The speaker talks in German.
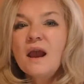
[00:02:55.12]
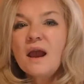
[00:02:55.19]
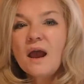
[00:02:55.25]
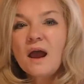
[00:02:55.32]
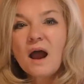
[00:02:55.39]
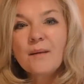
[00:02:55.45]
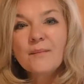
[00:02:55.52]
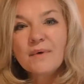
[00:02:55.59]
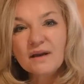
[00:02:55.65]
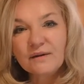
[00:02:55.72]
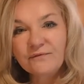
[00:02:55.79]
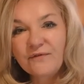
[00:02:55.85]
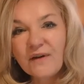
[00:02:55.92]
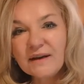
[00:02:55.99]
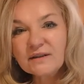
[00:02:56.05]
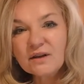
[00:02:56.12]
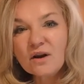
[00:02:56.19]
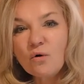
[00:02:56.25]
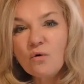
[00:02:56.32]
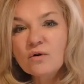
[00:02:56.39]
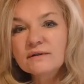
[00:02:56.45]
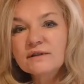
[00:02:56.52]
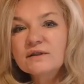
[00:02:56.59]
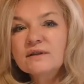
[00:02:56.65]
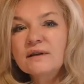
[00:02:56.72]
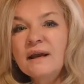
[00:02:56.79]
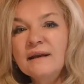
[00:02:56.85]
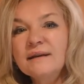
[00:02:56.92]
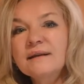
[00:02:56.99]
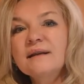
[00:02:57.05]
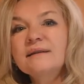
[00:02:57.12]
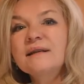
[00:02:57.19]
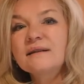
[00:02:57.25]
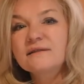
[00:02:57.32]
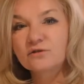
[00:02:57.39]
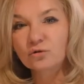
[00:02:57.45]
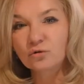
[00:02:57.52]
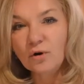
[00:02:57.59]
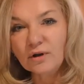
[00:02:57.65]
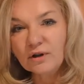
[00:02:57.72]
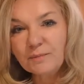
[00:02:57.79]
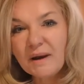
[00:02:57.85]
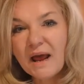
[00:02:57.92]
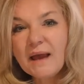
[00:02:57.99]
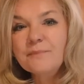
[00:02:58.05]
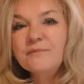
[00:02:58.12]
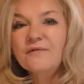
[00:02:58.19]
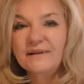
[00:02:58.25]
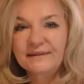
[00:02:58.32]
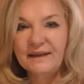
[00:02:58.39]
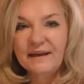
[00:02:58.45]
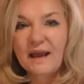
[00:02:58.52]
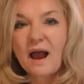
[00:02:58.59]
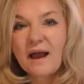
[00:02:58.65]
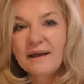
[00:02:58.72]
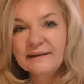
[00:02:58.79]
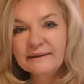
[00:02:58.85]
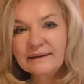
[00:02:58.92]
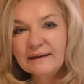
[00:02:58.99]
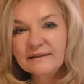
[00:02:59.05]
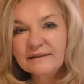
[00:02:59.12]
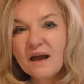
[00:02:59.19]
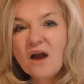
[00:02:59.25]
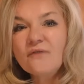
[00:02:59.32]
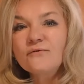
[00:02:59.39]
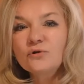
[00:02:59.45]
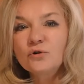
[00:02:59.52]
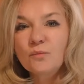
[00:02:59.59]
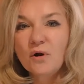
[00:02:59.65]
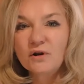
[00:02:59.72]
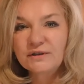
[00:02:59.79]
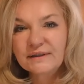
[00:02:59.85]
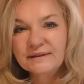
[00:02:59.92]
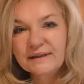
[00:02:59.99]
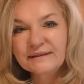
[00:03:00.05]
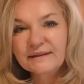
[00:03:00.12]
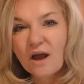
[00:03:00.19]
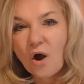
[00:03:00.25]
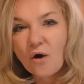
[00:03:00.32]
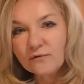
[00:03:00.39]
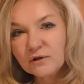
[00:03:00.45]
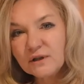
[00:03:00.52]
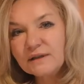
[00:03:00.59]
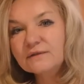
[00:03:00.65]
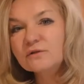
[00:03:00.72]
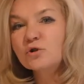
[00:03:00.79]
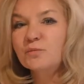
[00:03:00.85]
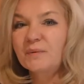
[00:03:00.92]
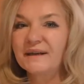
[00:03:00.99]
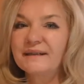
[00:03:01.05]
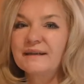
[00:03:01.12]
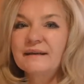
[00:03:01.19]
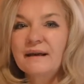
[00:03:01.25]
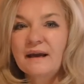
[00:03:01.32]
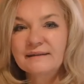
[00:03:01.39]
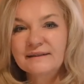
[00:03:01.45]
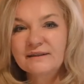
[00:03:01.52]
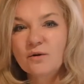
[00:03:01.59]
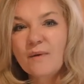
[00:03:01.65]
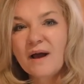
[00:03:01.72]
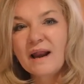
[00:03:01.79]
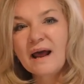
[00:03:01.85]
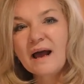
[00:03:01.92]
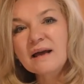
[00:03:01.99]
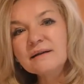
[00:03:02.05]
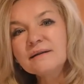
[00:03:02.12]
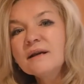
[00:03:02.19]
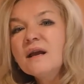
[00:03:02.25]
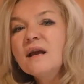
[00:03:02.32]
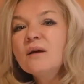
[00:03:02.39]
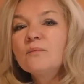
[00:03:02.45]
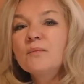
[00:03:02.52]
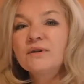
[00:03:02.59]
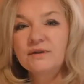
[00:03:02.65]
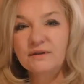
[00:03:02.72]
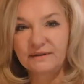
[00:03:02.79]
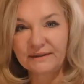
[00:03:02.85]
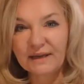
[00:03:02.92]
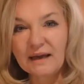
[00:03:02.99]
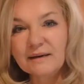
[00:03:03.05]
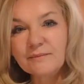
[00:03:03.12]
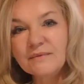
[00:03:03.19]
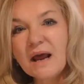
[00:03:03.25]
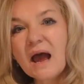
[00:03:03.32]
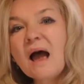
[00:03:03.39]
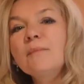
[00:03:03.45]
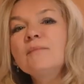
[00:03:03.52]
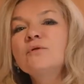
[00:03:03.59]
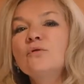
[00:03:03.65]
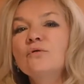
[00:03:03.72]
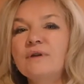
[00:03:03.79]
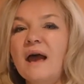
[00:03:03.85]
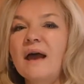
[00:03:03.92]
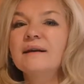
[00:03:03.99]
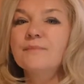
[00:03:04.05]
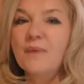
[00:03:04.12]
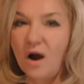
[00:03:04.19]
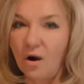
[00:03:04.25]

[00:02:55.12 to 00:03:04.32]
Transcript: Ähm, wenn der Hund hinter dir zurückbleibt, was er ja eigentlich darf und du möchtest, dass er aufschließt, sprich ihn ganz normal an mit seinem Namen und einem